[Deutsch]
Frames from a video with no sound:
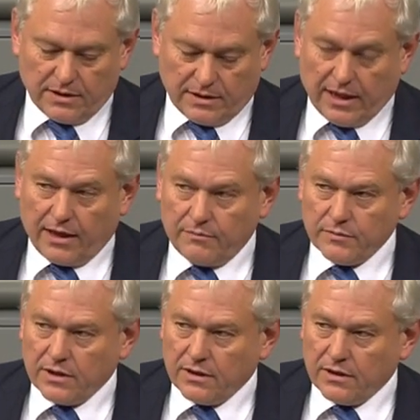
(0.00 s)

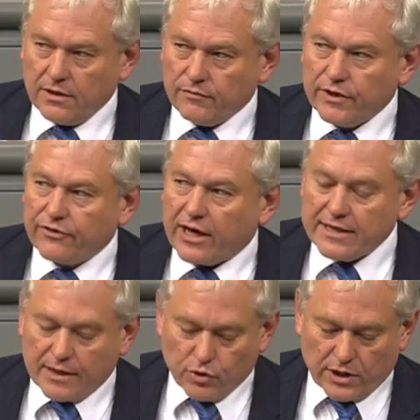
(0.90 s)
Ja, wir
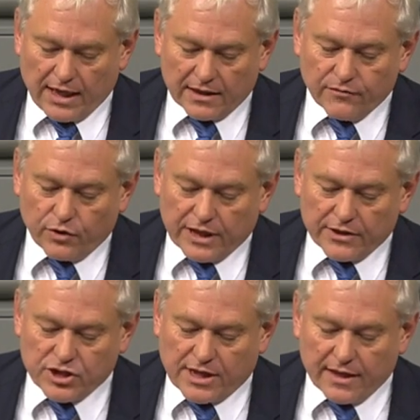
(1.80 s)
Freien Demokraten wollen
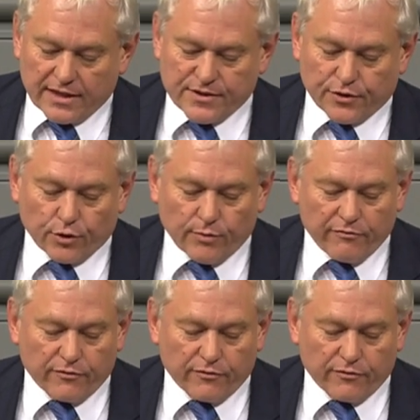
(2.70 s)
ein starkes Europa.